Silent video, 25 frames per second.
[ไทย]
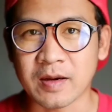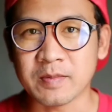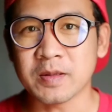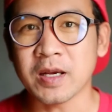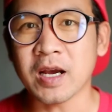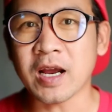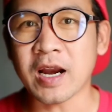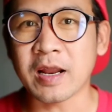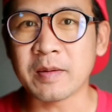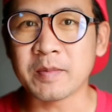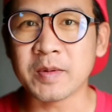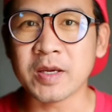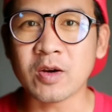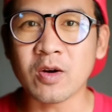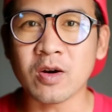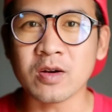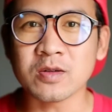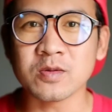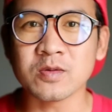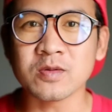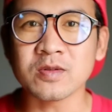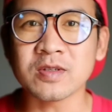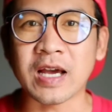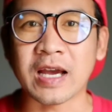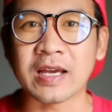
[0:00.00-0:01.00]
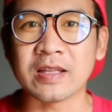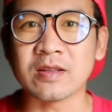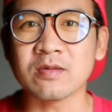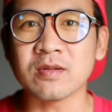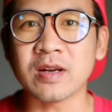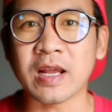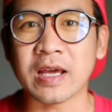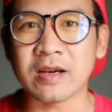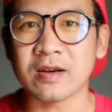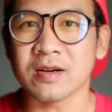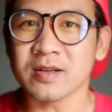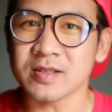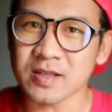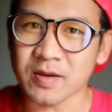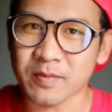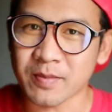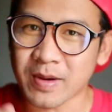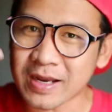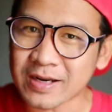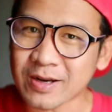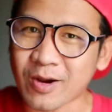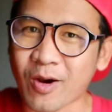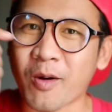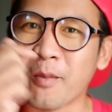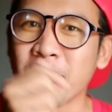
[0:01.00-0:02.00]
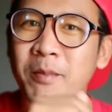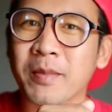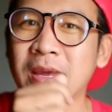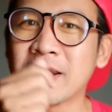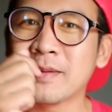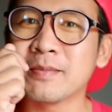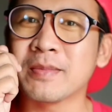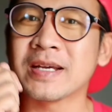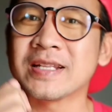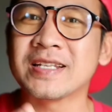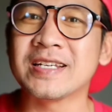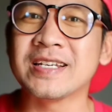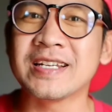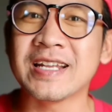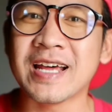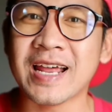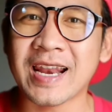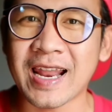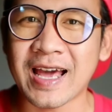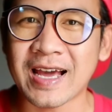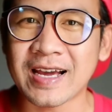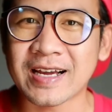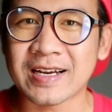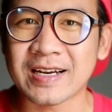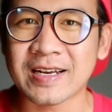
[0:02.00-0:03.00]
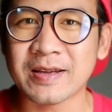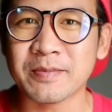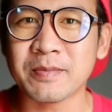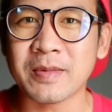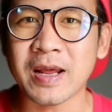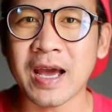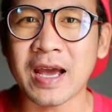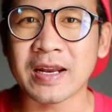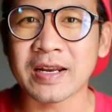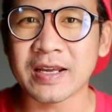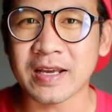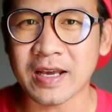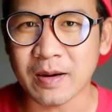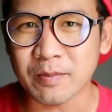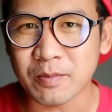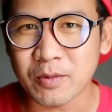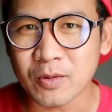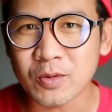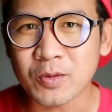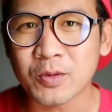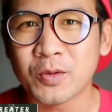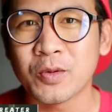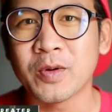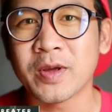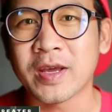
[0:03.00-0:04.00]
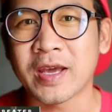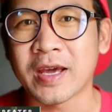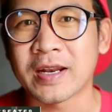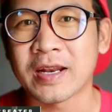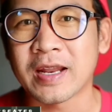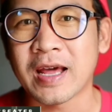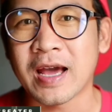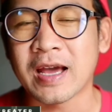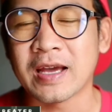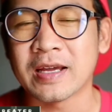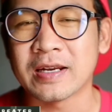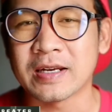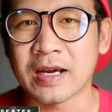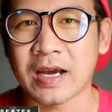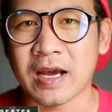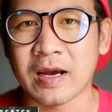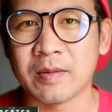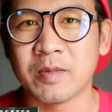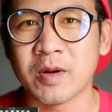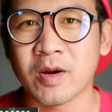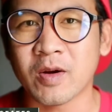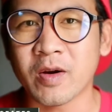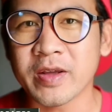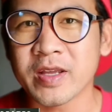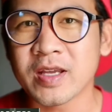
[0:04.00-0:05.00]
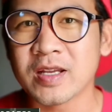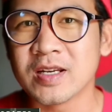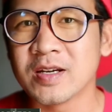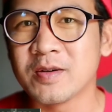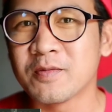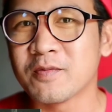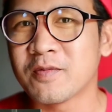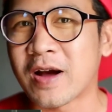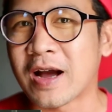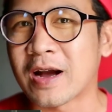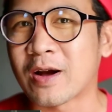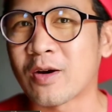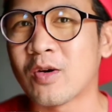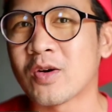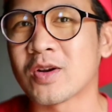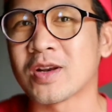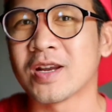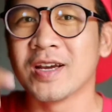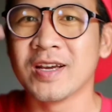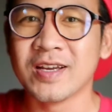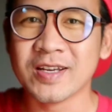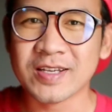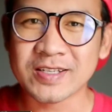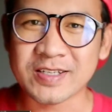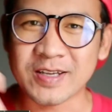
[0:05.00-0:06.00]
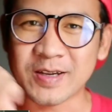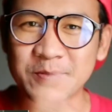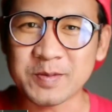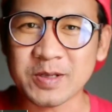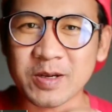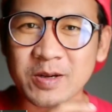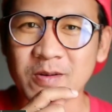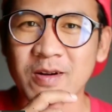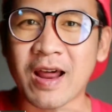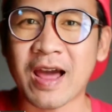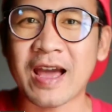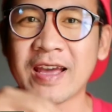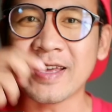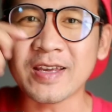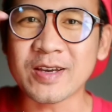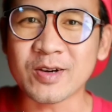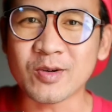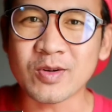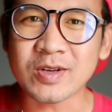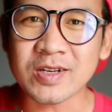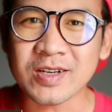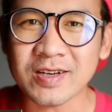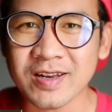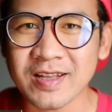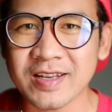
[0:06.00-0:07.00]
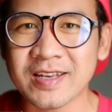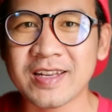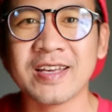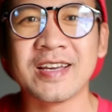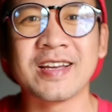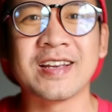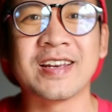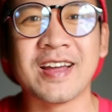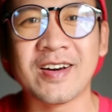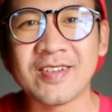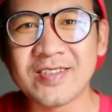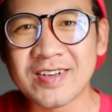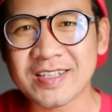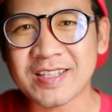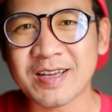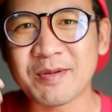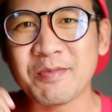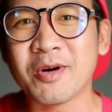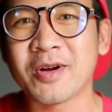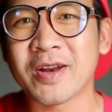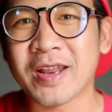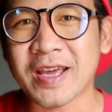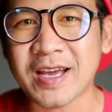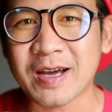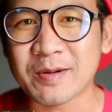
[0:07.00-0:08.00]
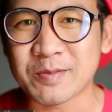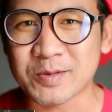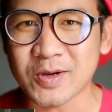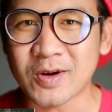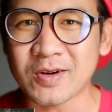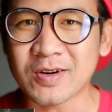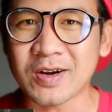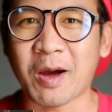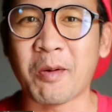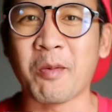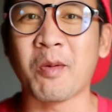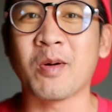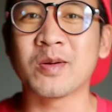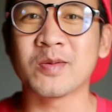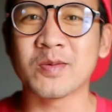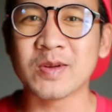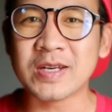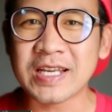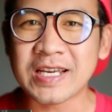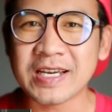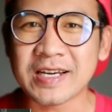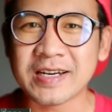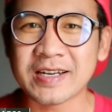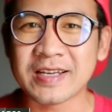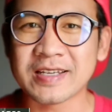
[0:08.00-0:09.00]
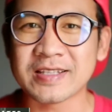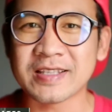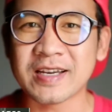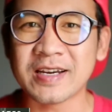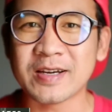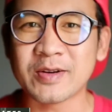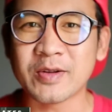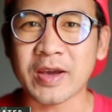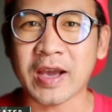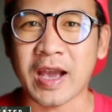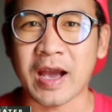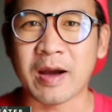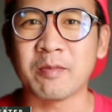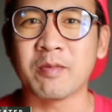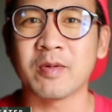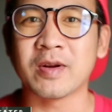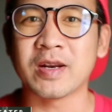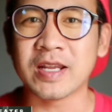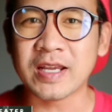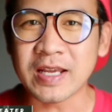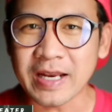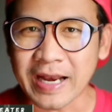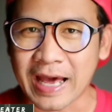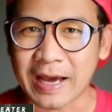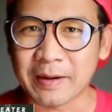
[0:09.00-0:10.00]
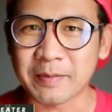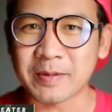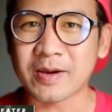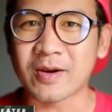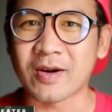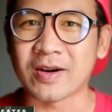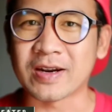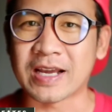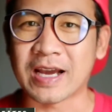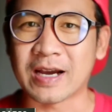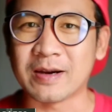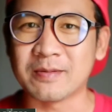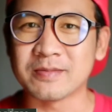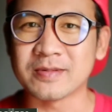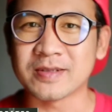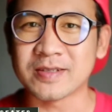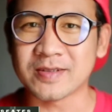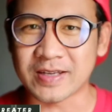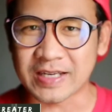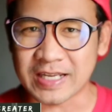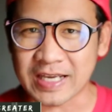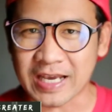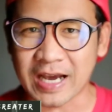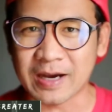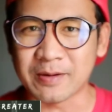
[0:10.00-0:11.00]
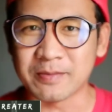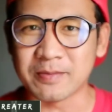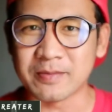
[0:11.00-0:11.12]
ถ้าใครมีข้อสงสัยตรงไหนก็สามารถคอมเมนต์มาที่ด้านล่างคลิปได้นะครับ พูดคุยกันได้นะครับ แล้วก็อย่าลืมฝากกด subscribe กดกระดิ่งแล้วเลือกทั้งหมดให้กับช่องถาวรวดีครีเอเตอร์ด้วยครับ วันนี้ลาไปก่อนครับ สวัสดีครั